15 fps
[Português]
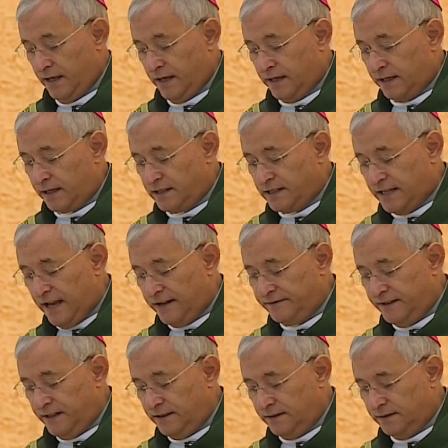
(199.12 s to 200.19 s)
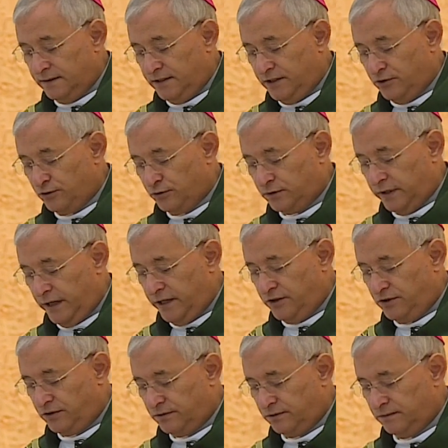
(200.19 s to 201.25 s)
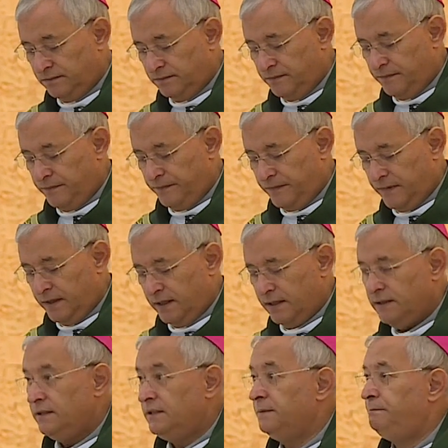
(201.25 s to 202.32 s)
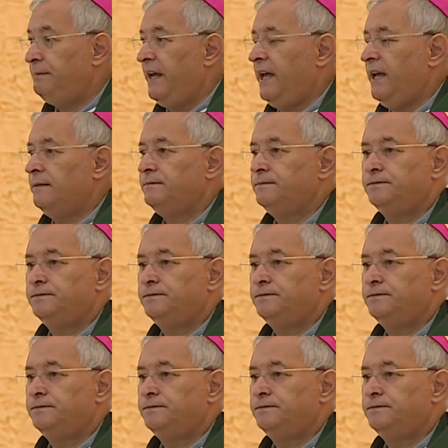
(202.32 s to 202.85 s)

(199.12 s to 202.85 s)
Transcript: Rezava, diz o texto, de pé,